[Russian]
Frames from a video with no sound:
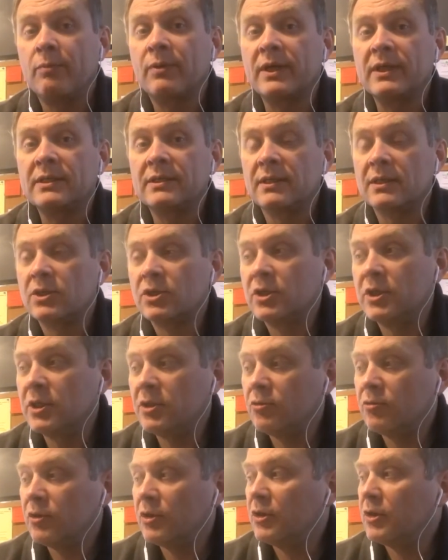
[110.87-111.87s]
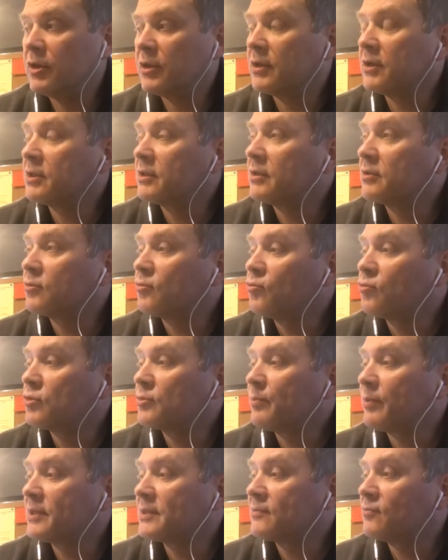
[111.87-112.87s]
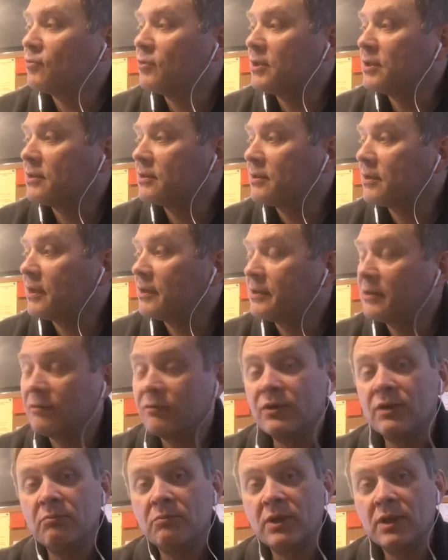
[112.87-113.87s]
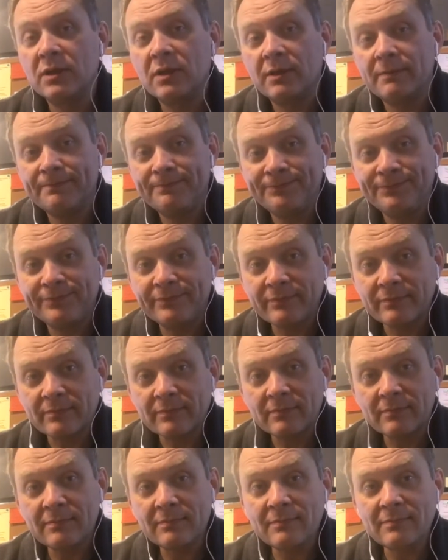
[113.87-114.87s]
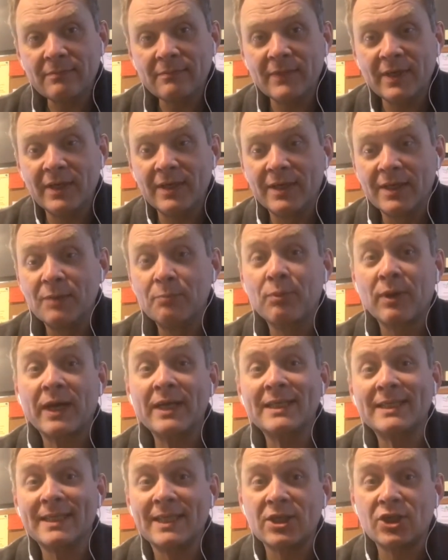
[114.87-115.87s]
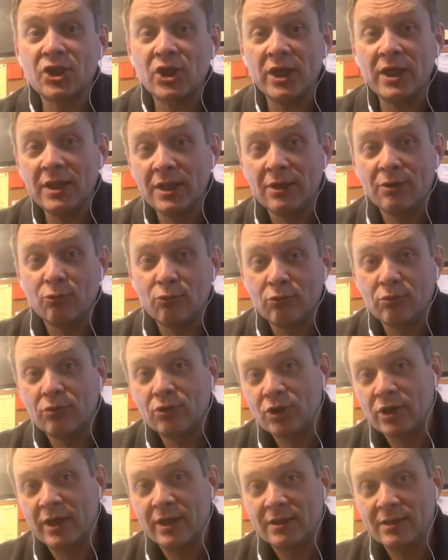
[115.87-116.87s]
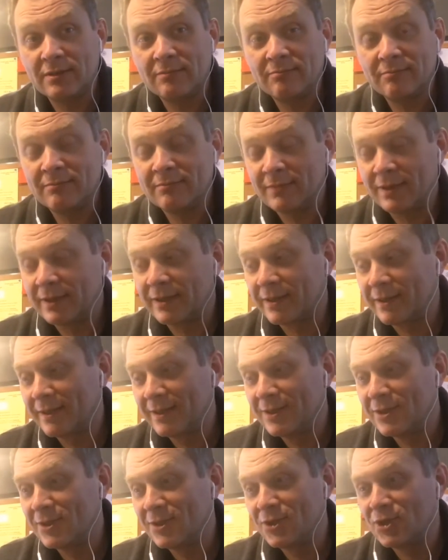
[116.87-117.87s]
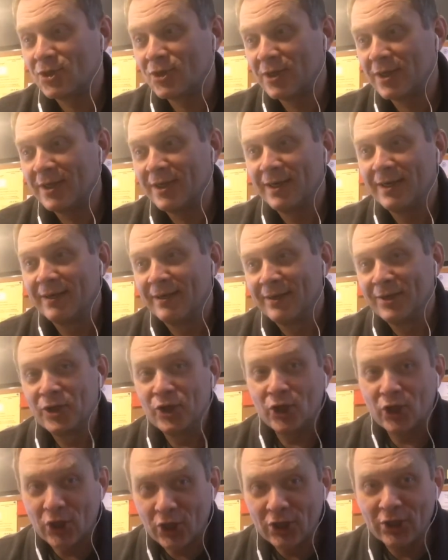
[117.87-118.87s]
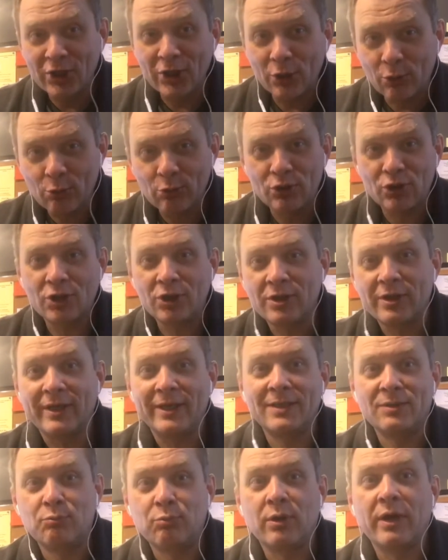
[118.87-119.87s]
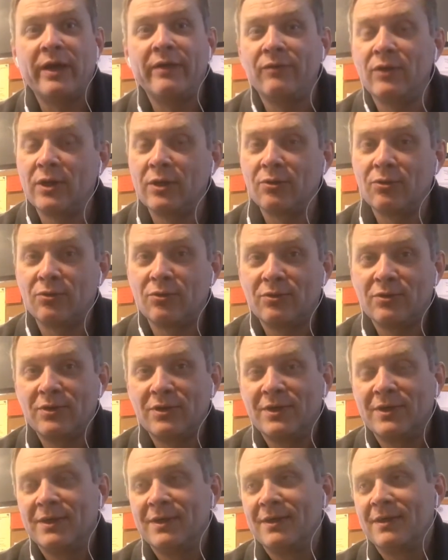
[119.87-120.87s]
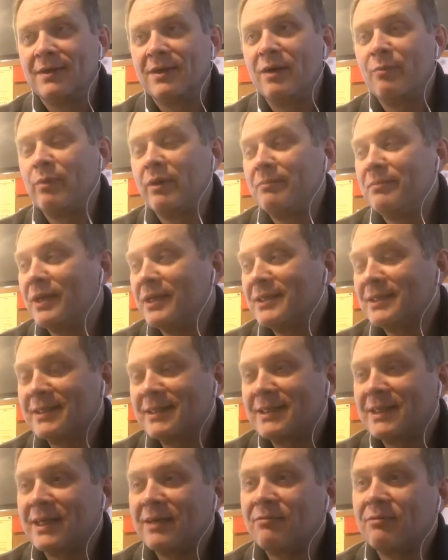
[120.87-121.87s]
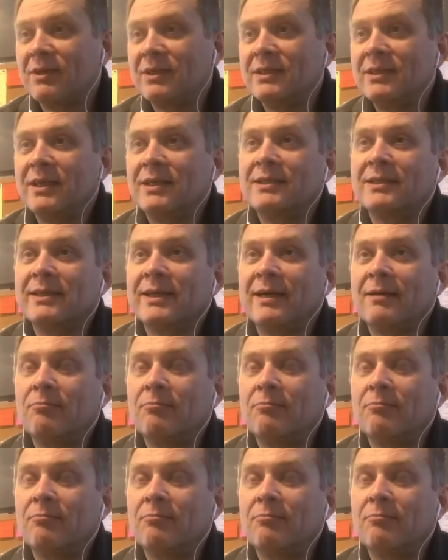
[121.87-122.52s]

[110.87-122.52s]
произношению, и этот курс позволит одновременно и произношение улучшать, англоязычная, и книгу читать правильную об обязанностях владельца